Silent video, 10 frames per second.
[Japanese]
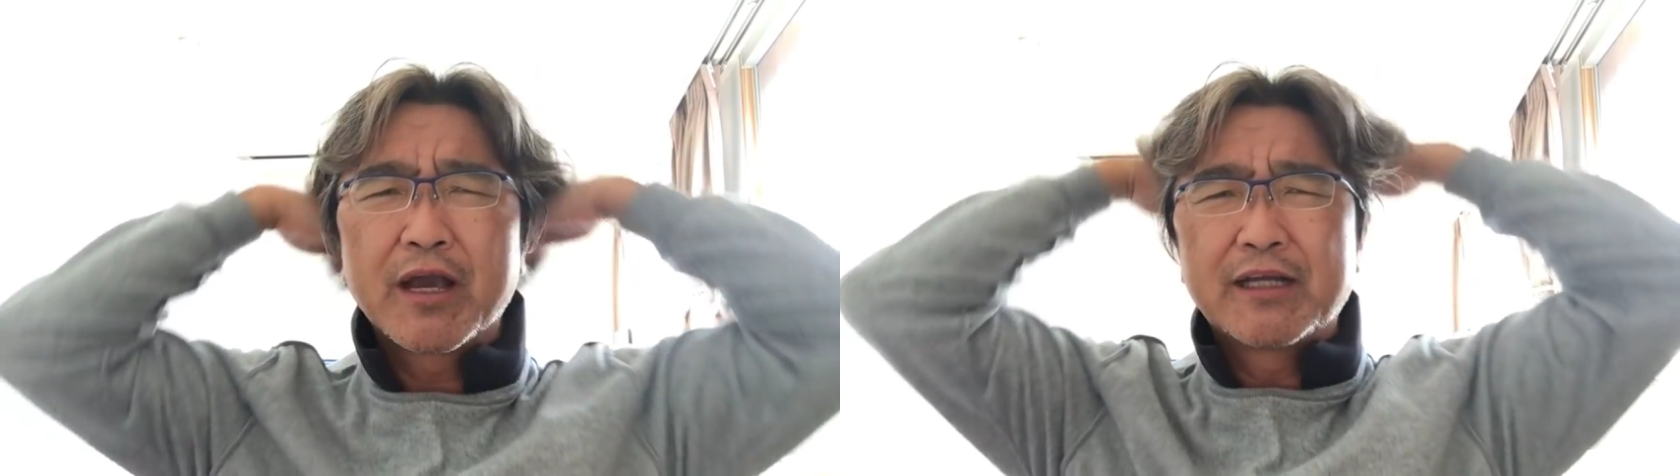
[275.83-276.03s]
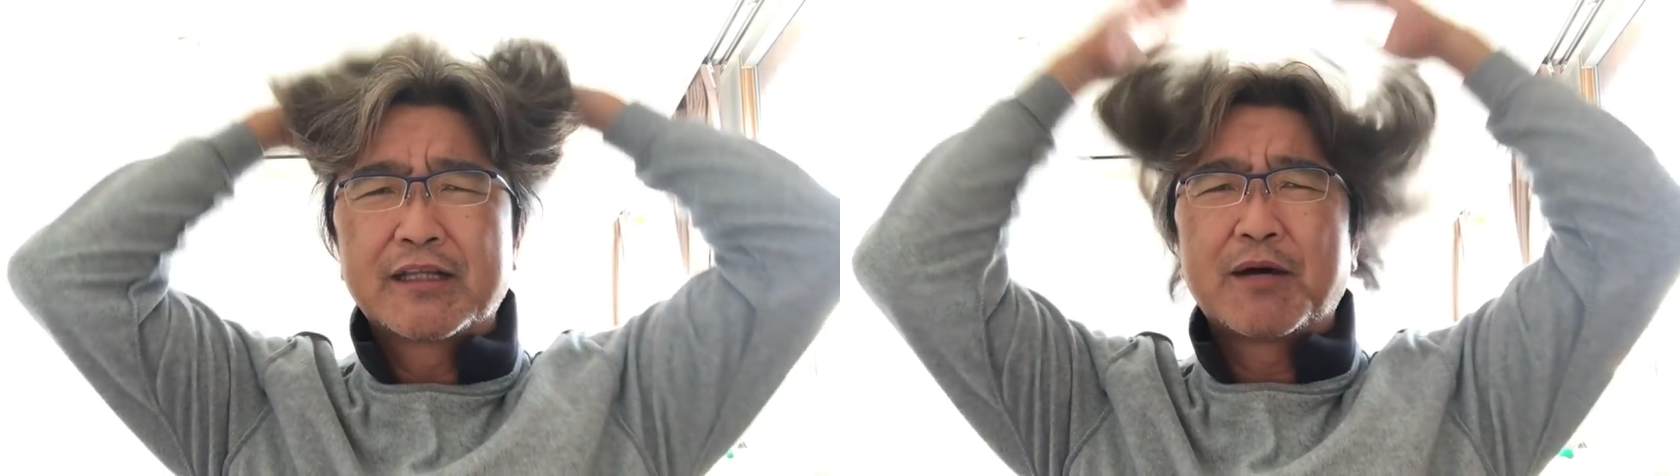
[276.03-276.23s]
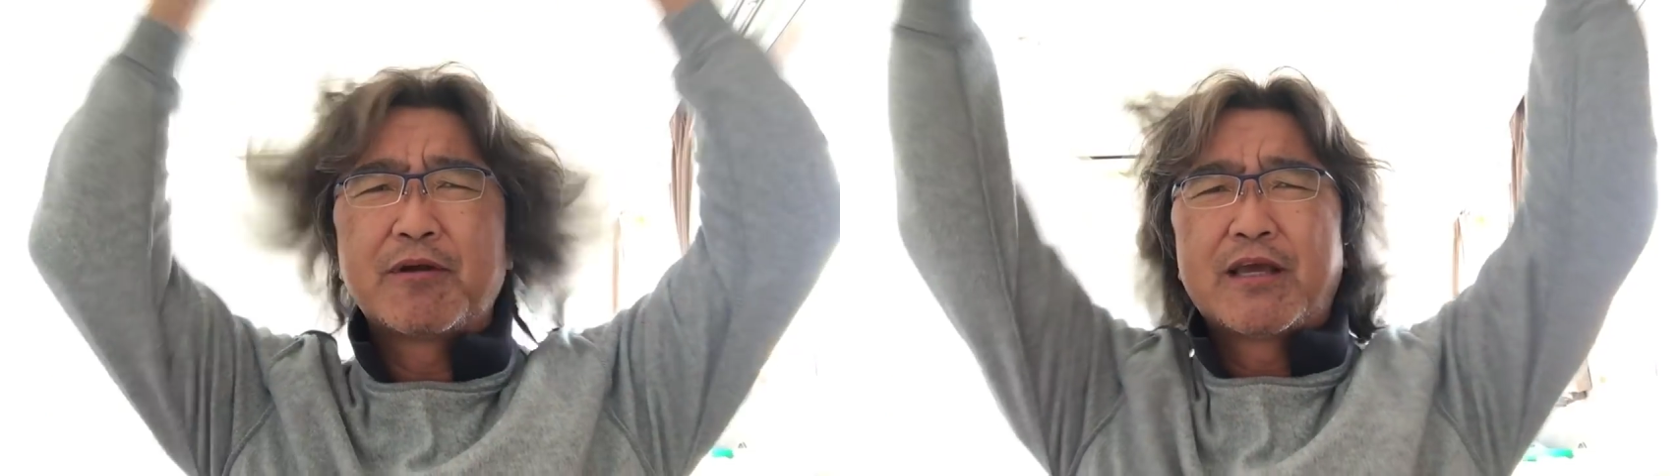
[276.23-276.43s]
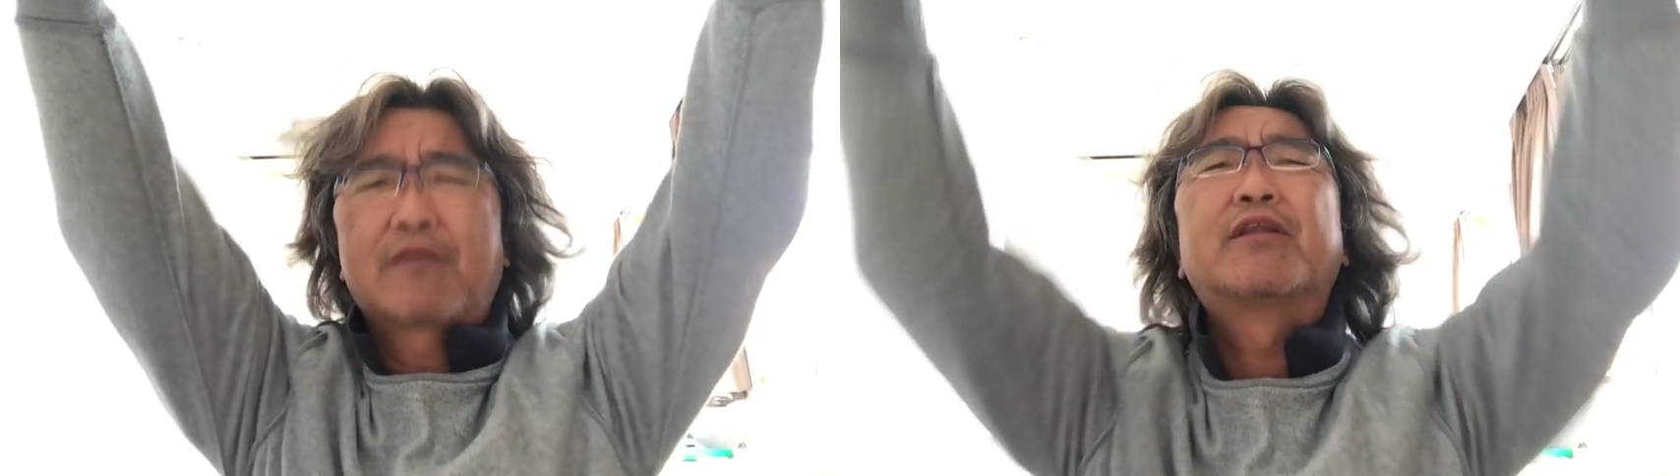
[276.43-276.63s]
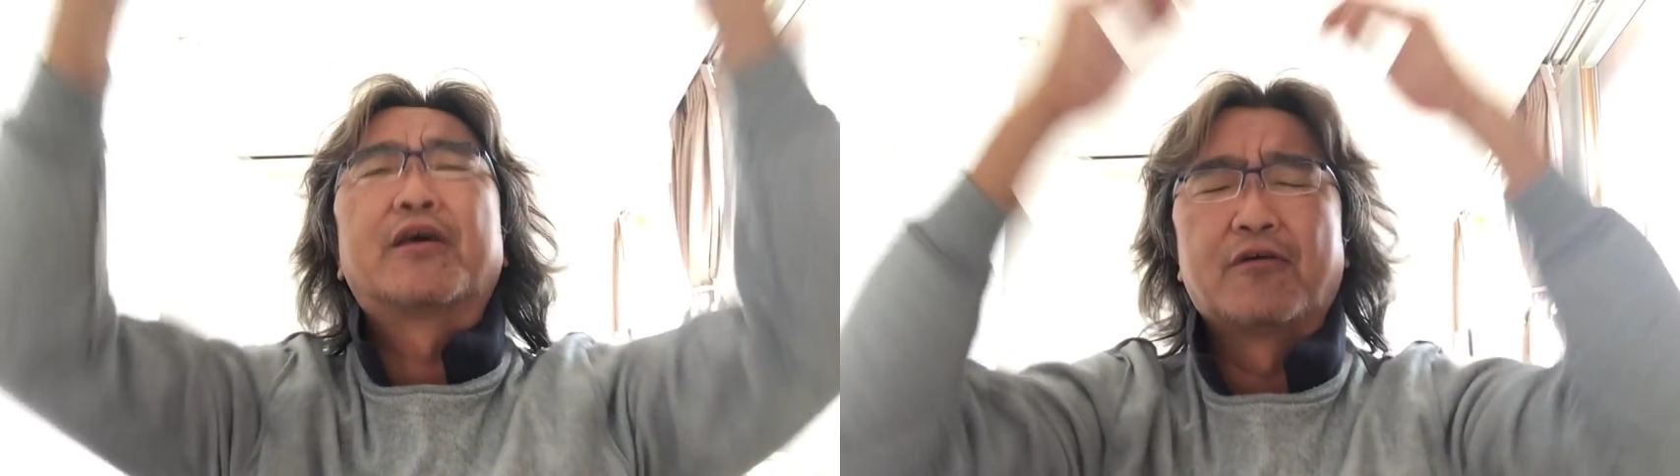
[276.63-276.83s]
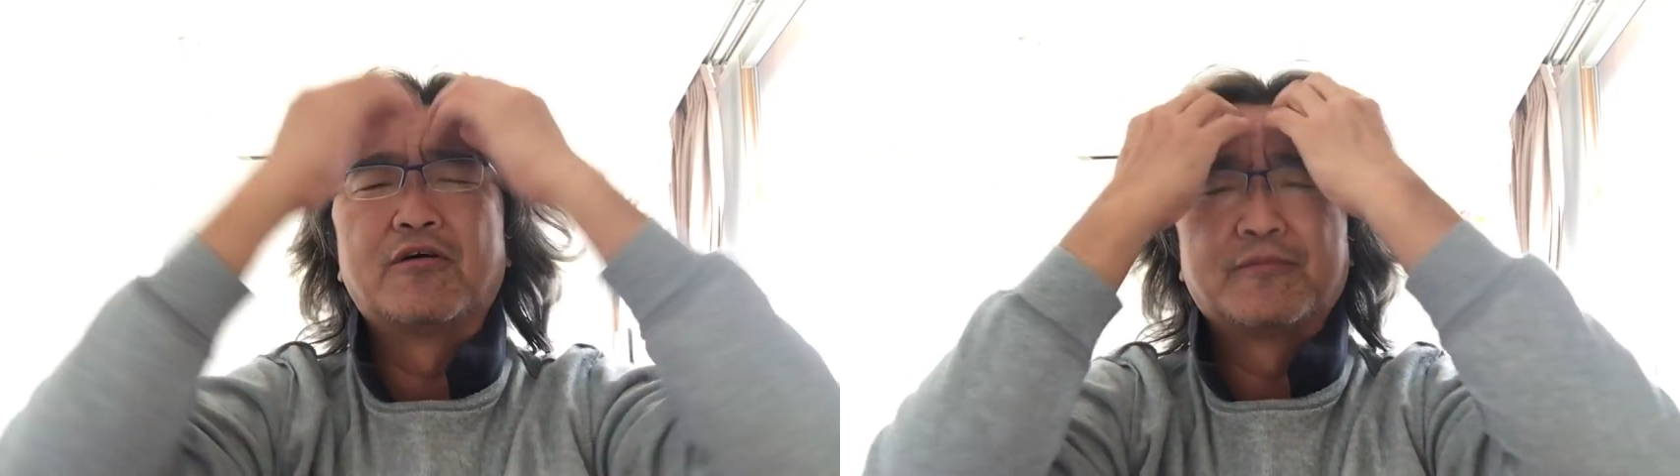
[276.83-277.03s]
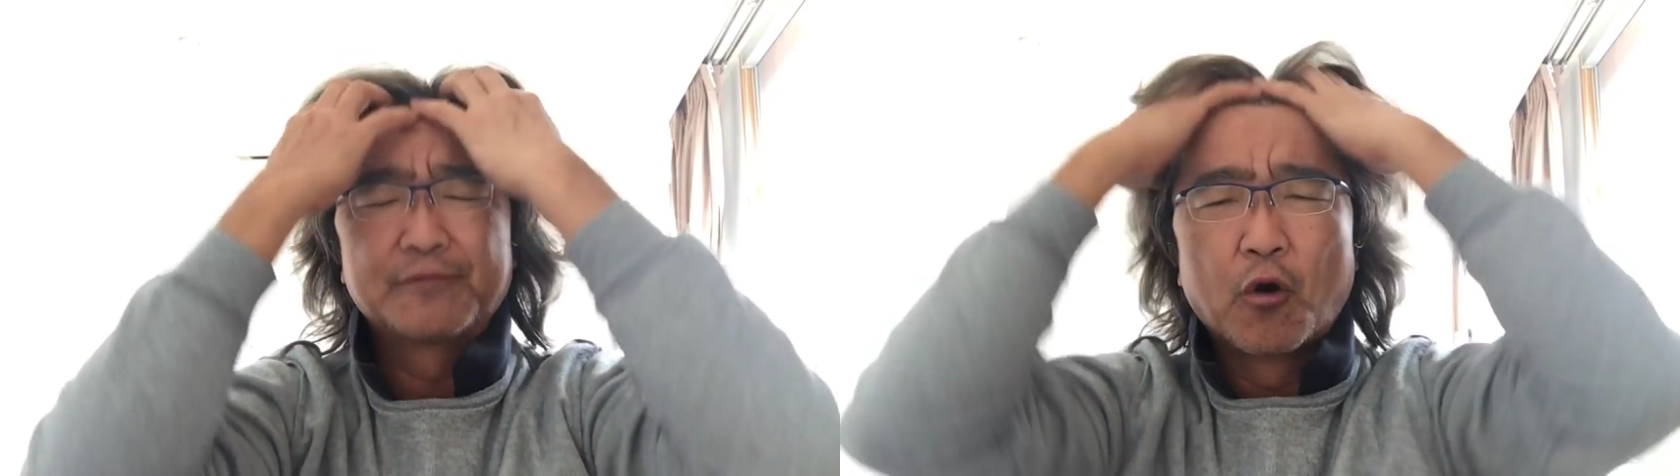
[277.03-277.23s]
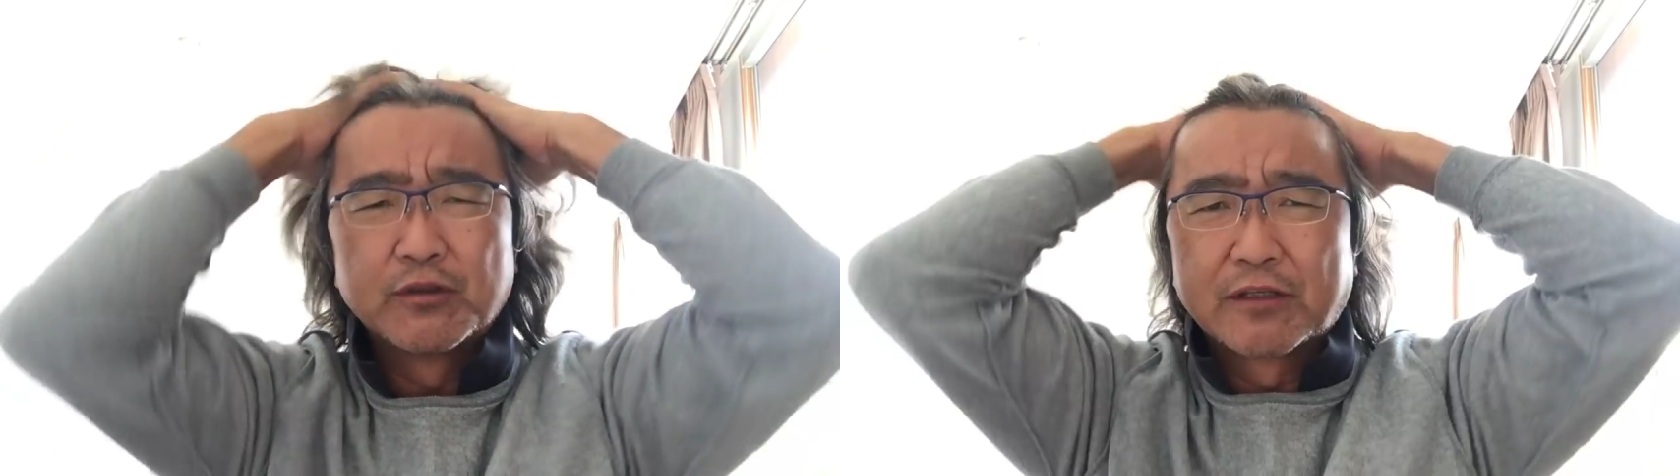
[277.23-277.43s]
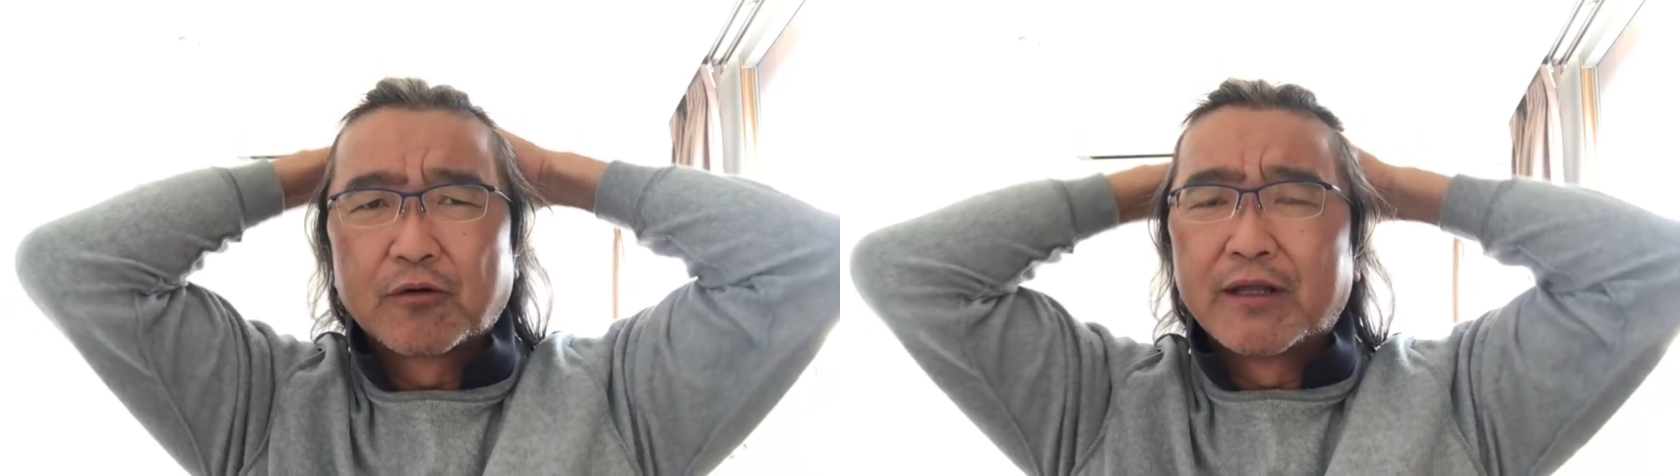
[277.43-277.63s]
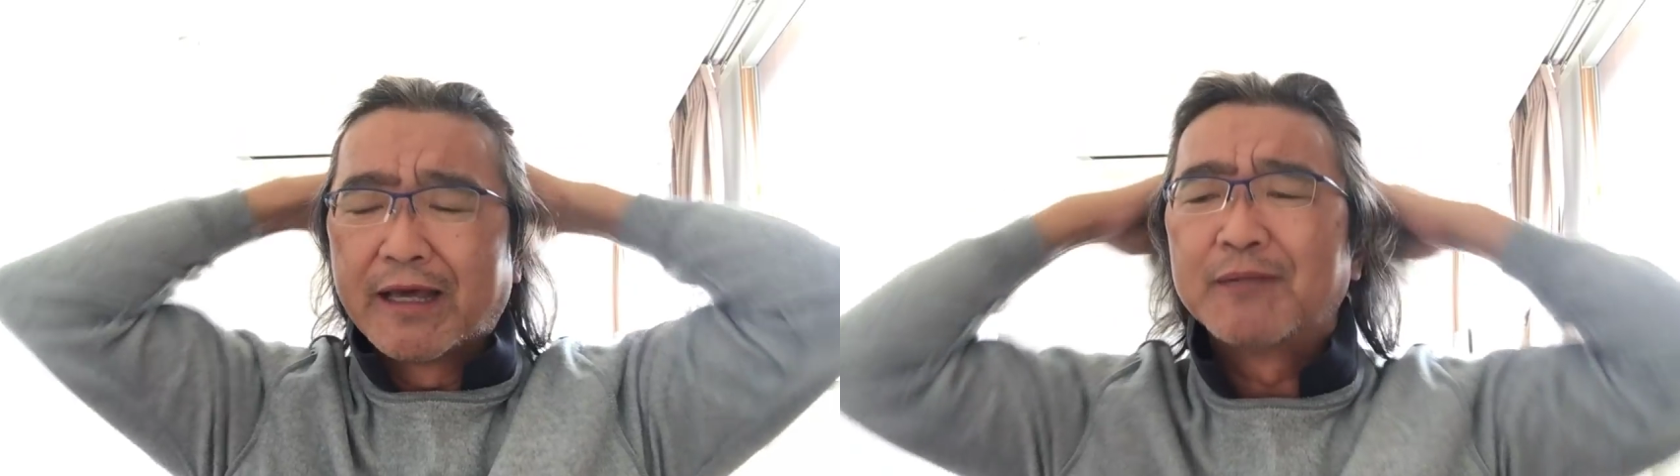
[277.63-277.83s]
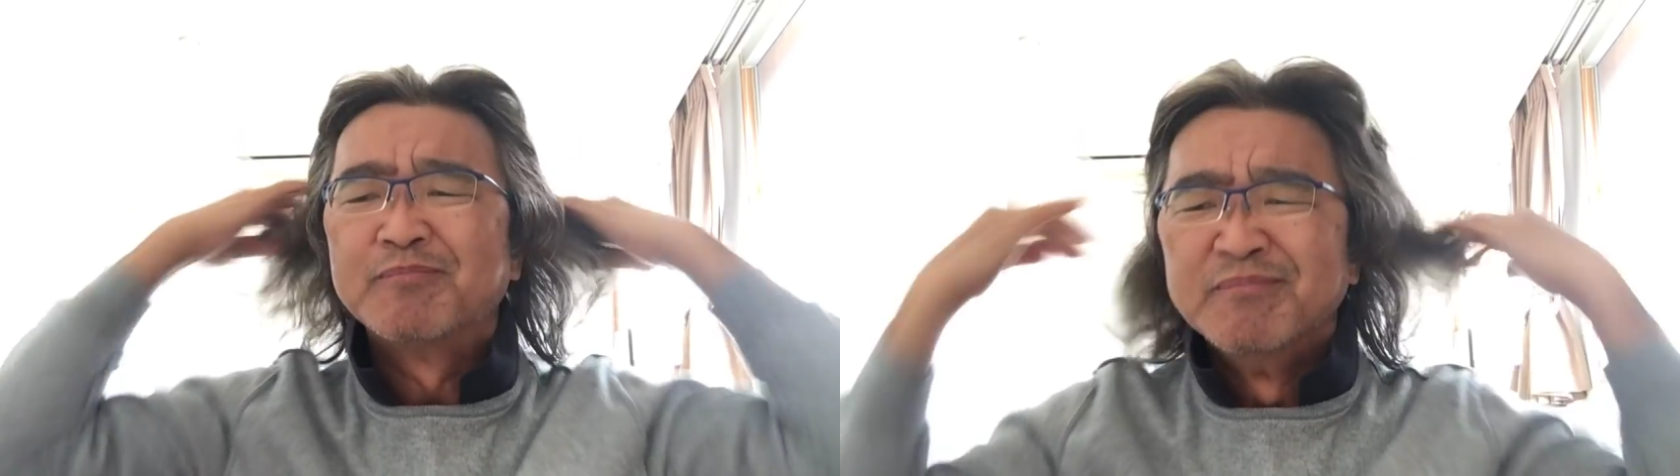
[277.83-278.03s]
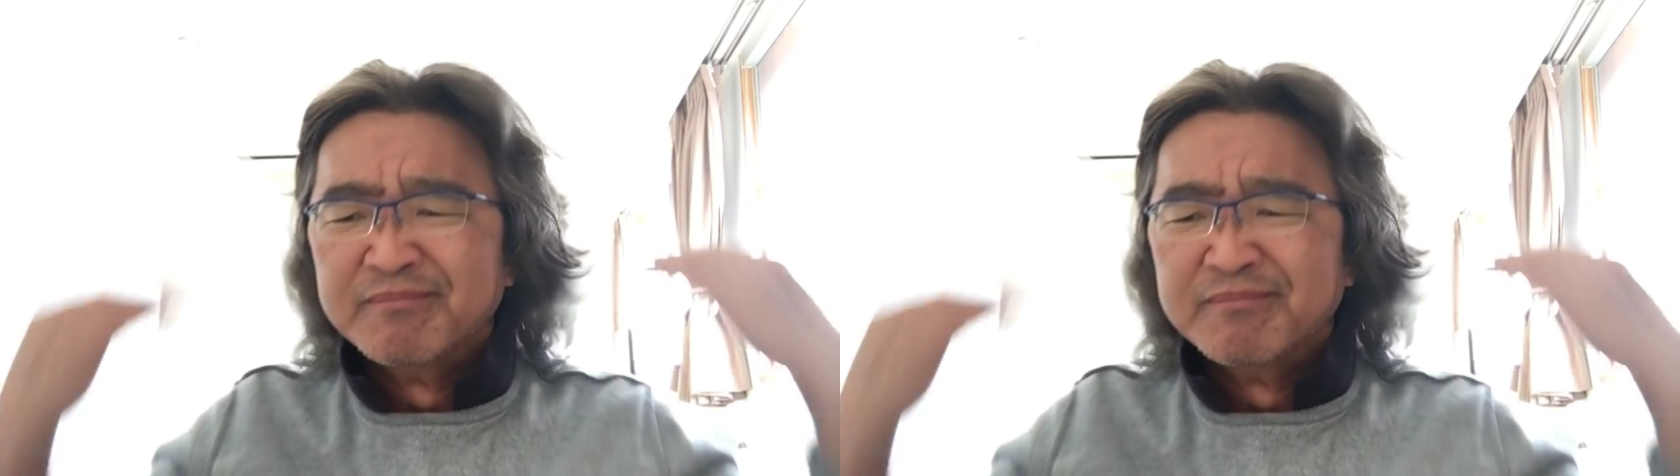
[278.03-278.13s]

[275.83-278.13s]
演会でたまにやるんだけど講座とかで、